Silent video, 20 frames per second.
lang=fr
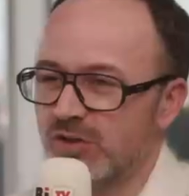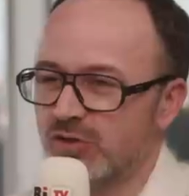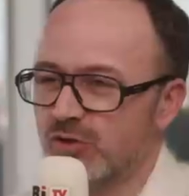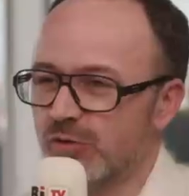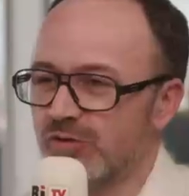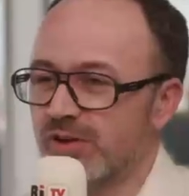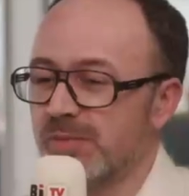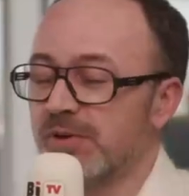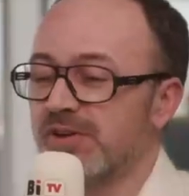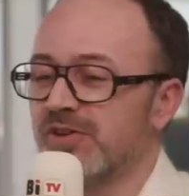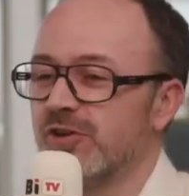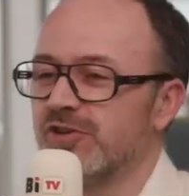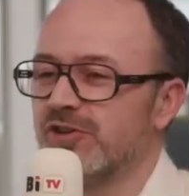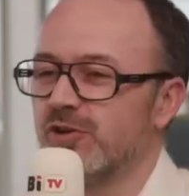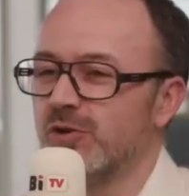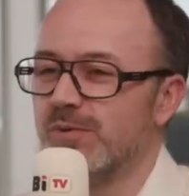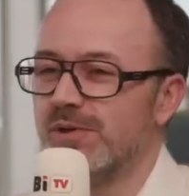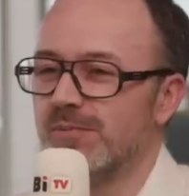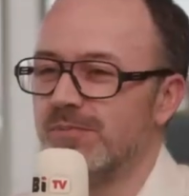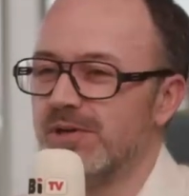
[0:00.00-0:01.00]
Ce qu'on vient
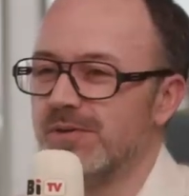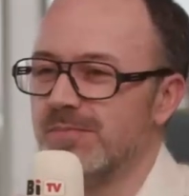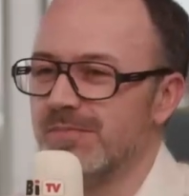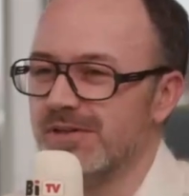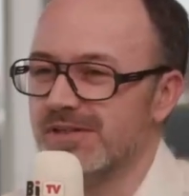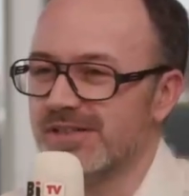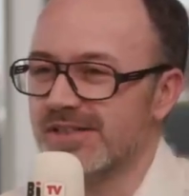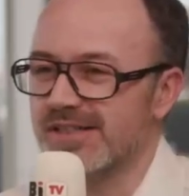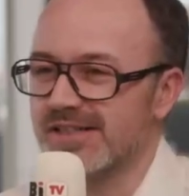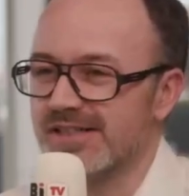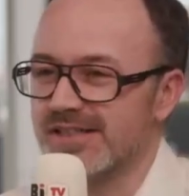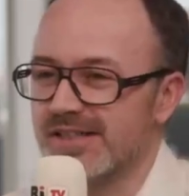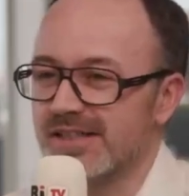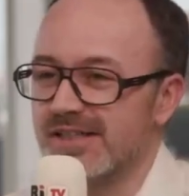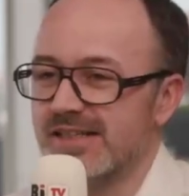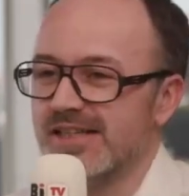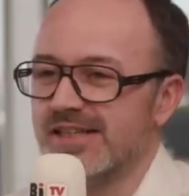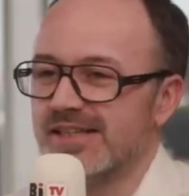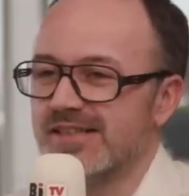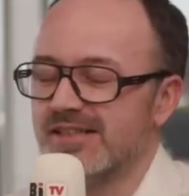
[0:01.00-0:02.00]
présenter au MIPIM,
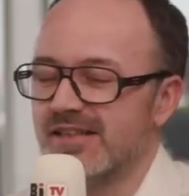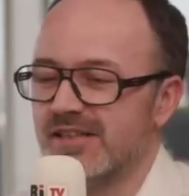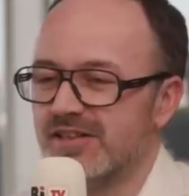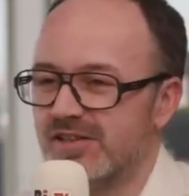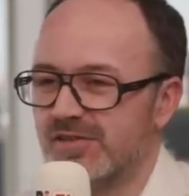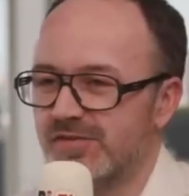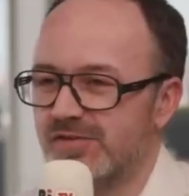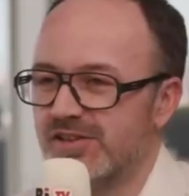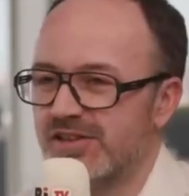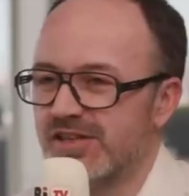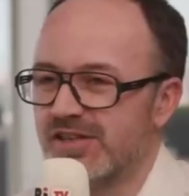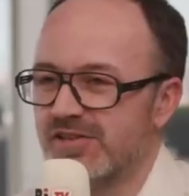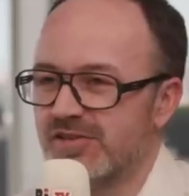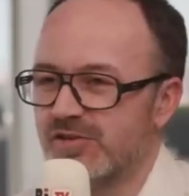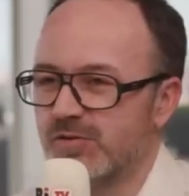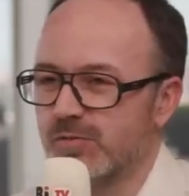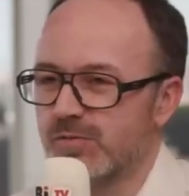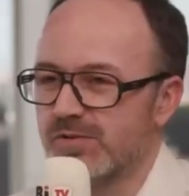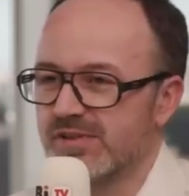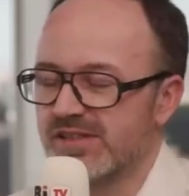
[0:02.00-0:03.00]
c'est la
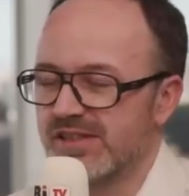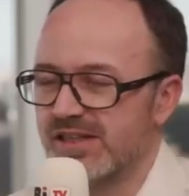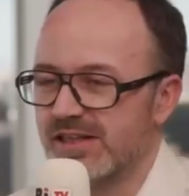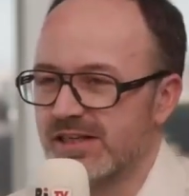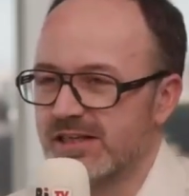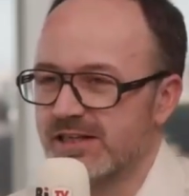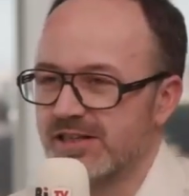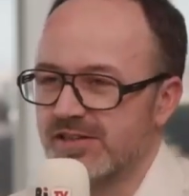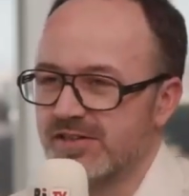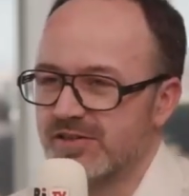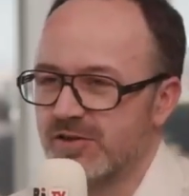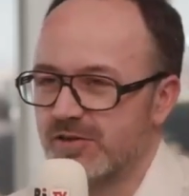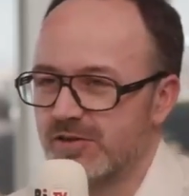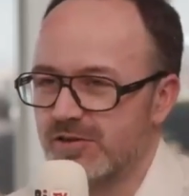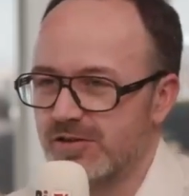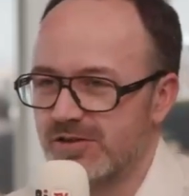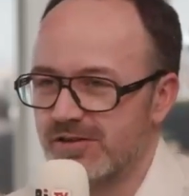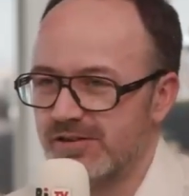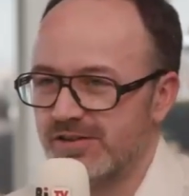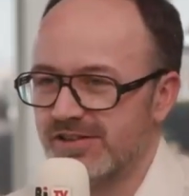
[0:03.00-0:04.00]
certification Cycling
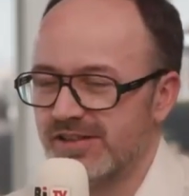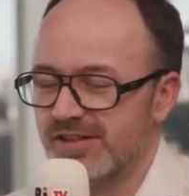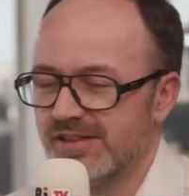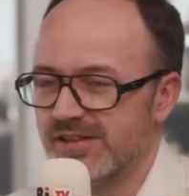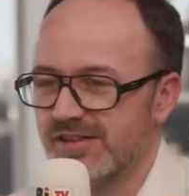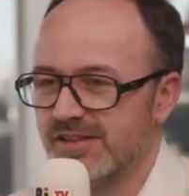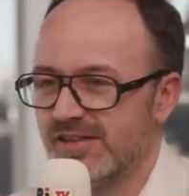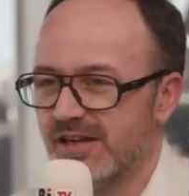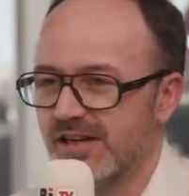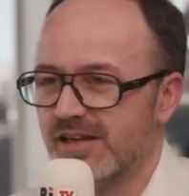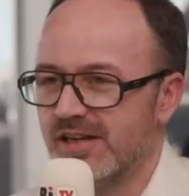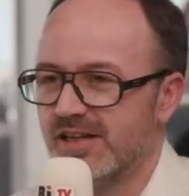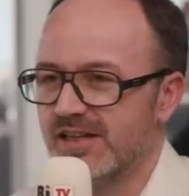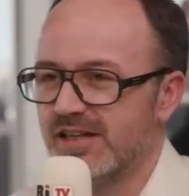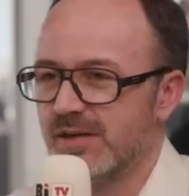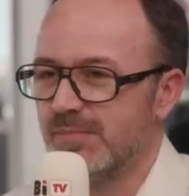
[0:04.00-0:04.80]
Score, c'est-à-dire la